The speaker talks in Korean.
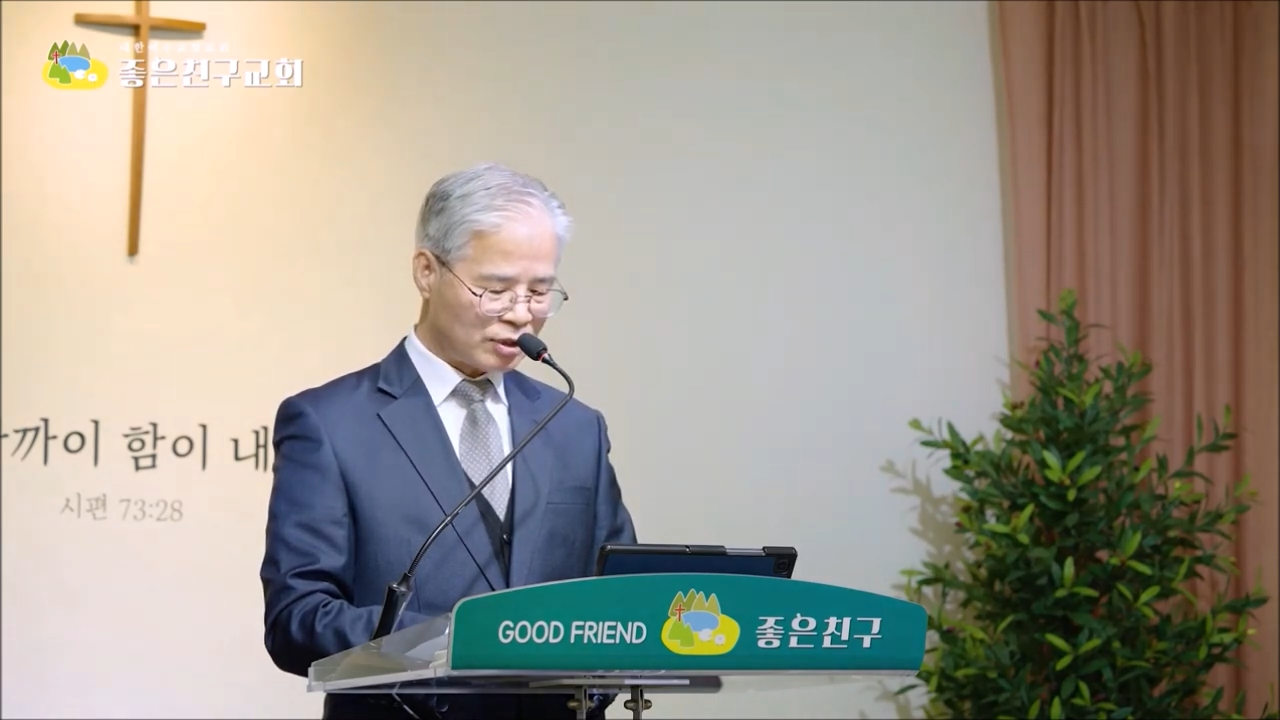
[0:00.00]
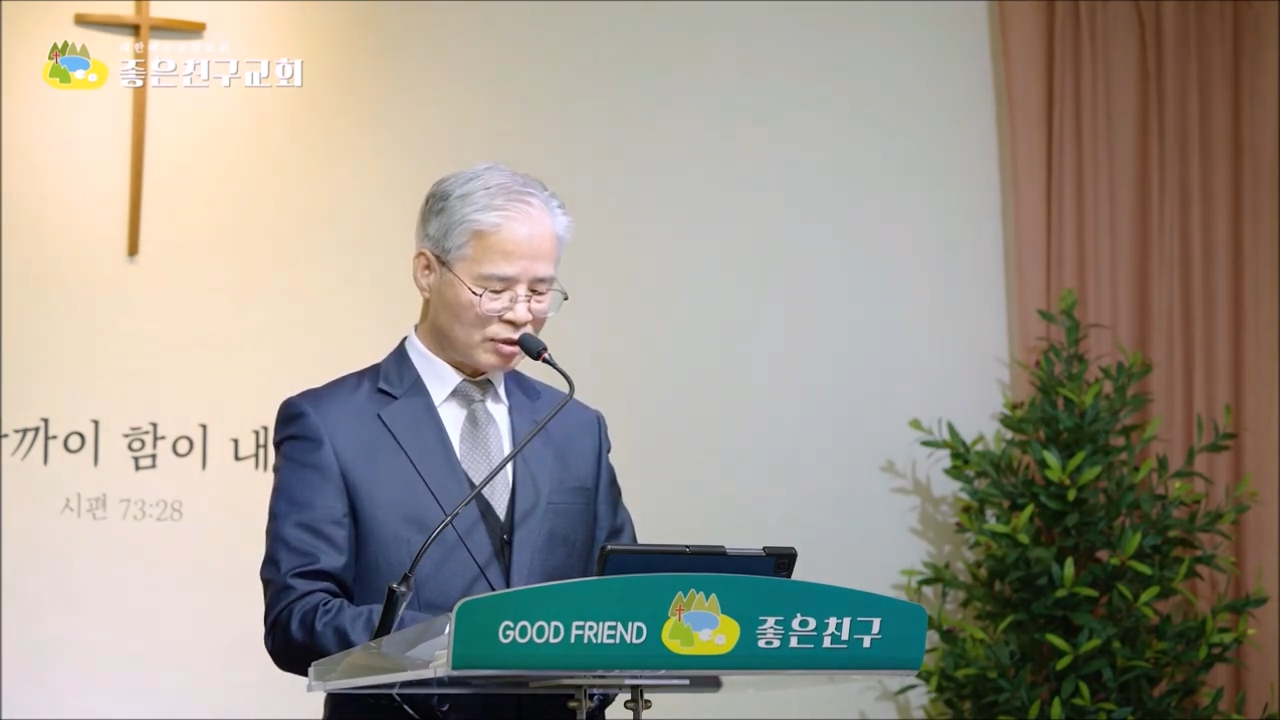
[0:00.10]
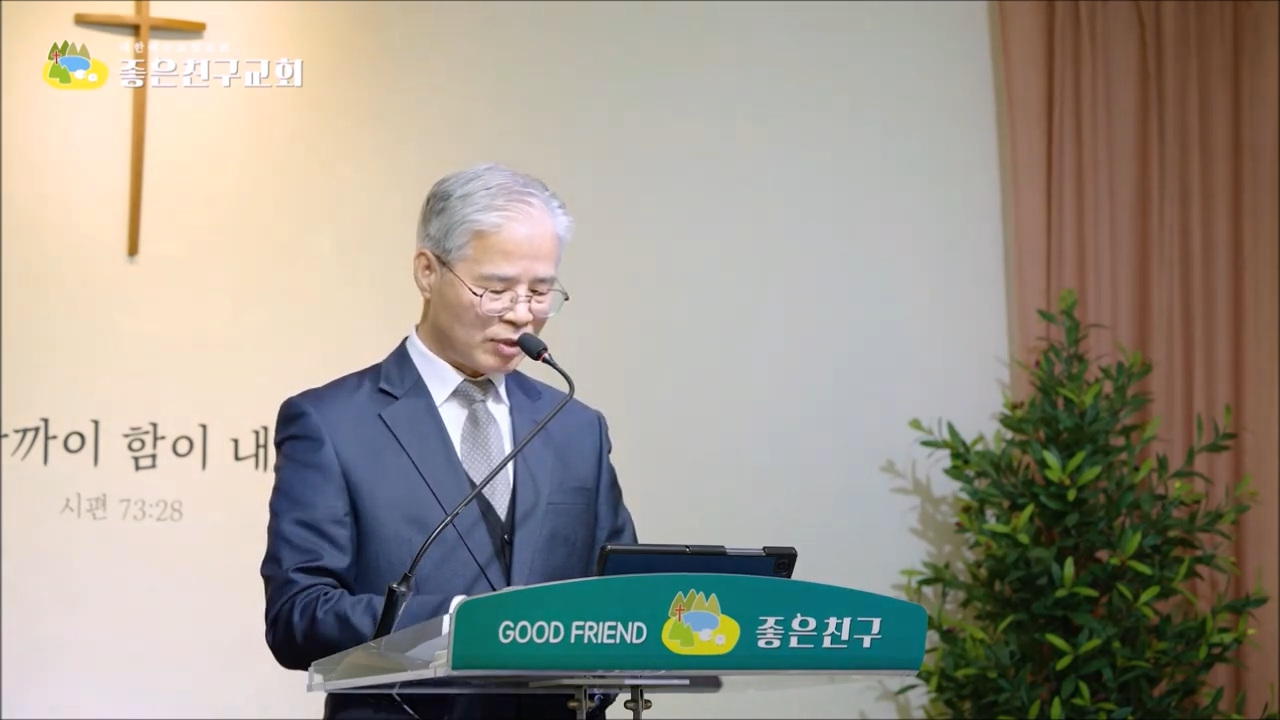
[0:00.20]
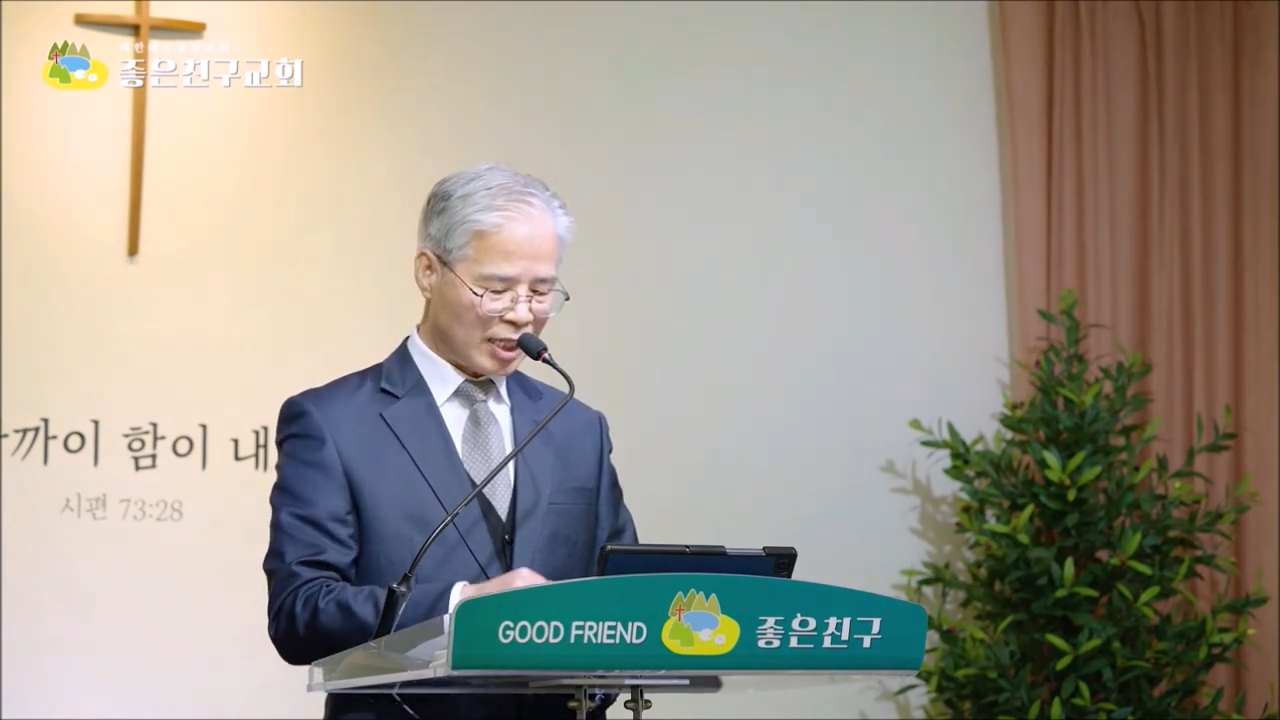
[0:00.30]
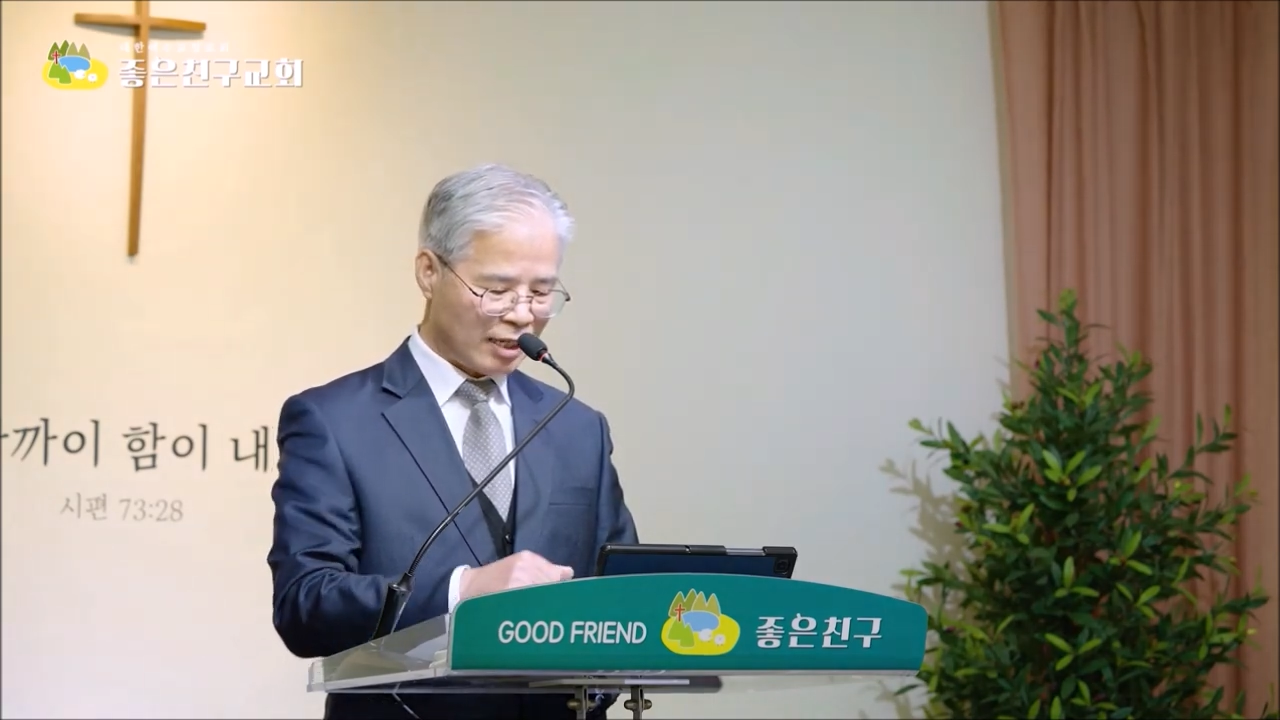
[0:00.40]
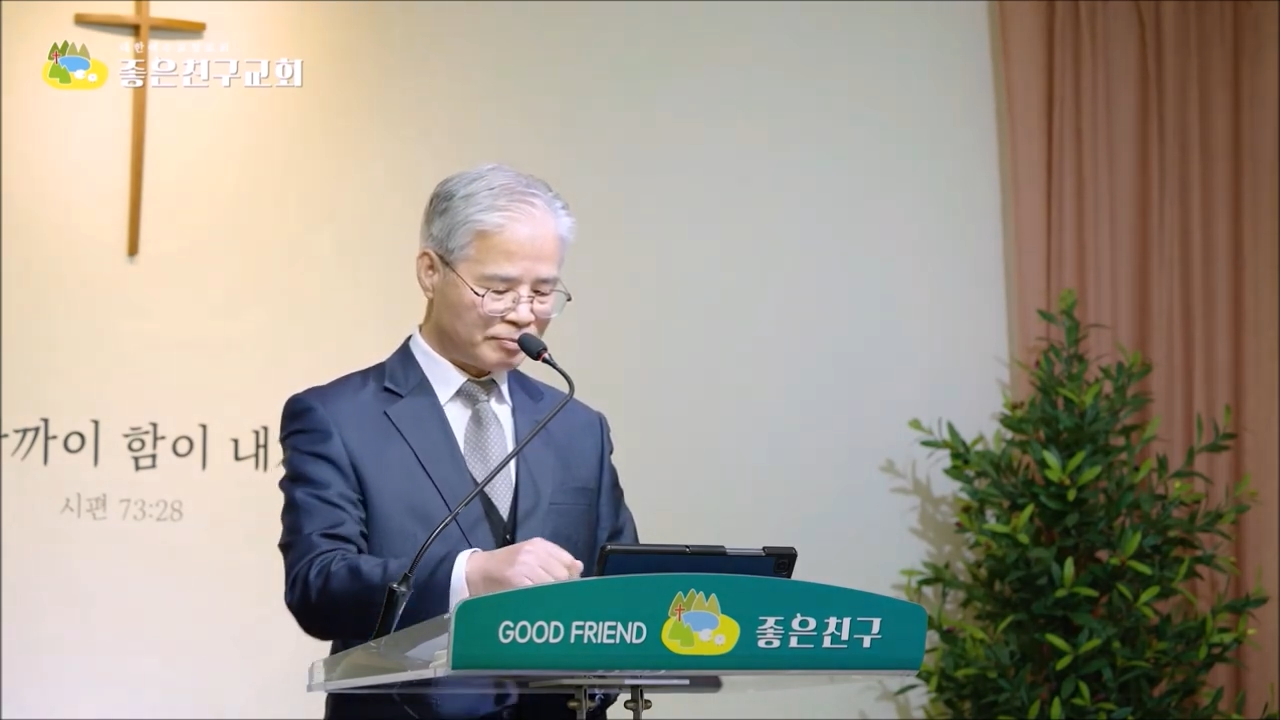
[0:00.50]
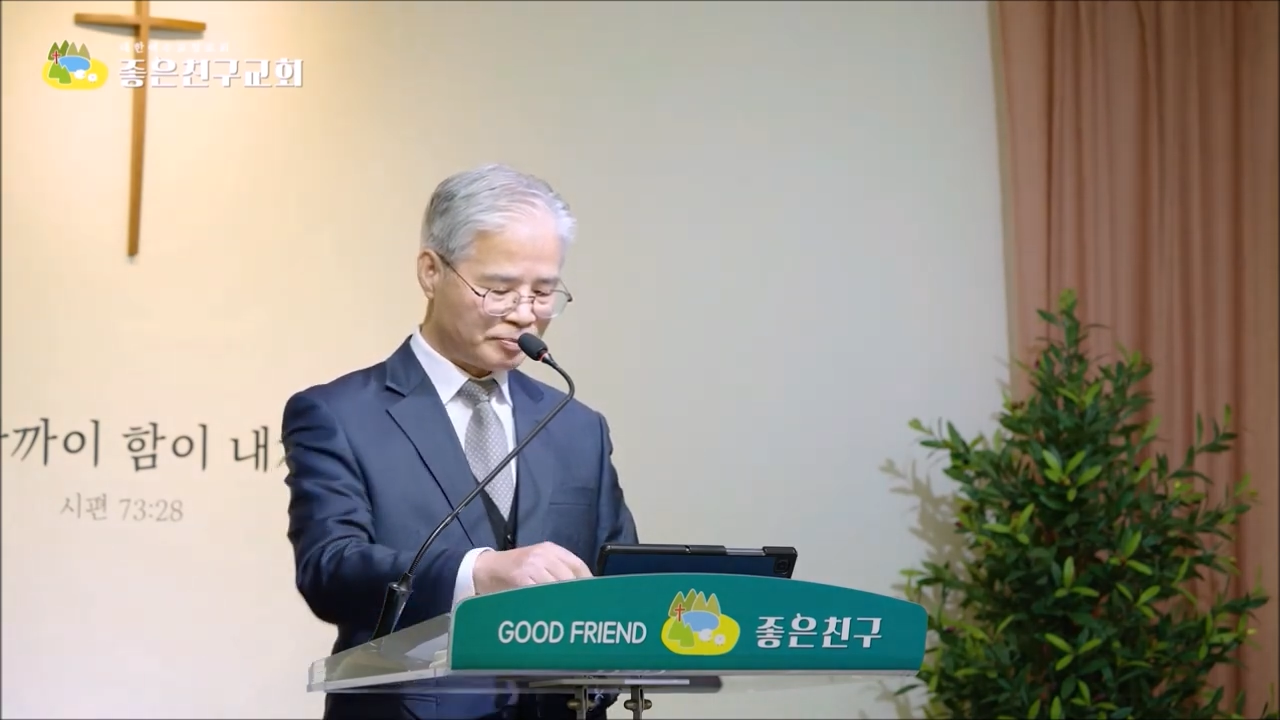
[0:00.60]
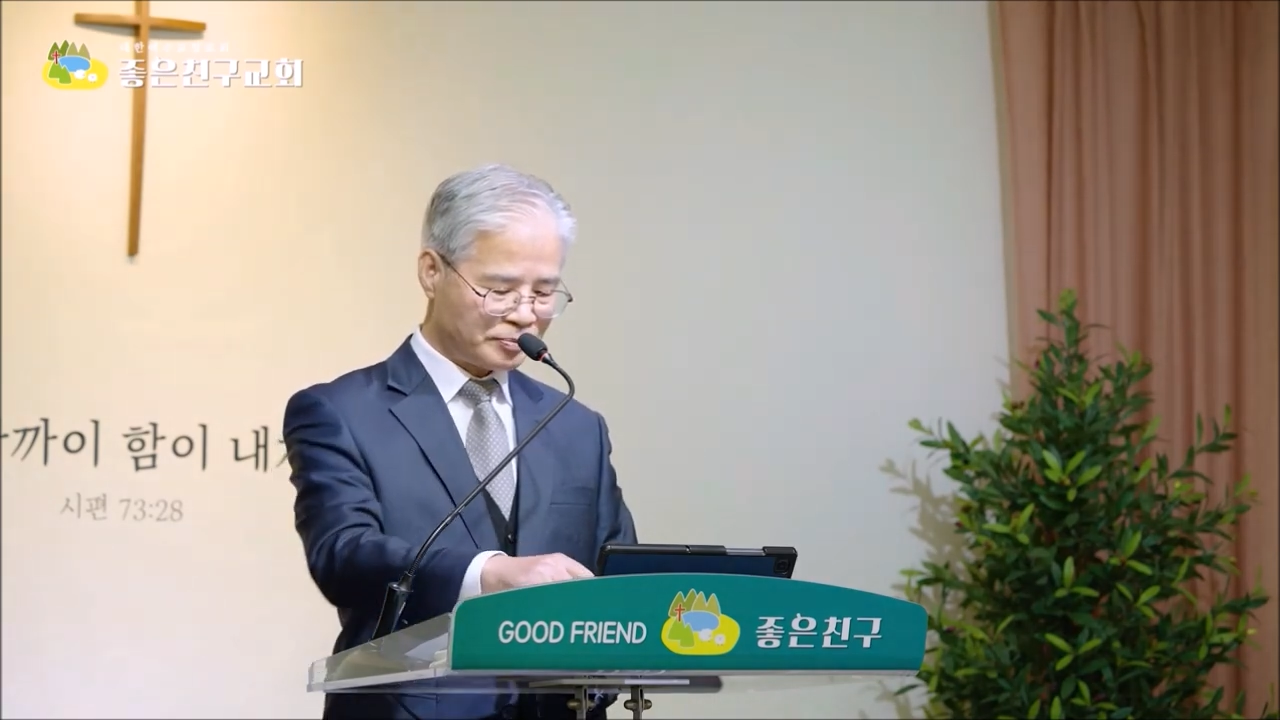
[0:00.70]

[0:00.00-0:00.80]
것입니다.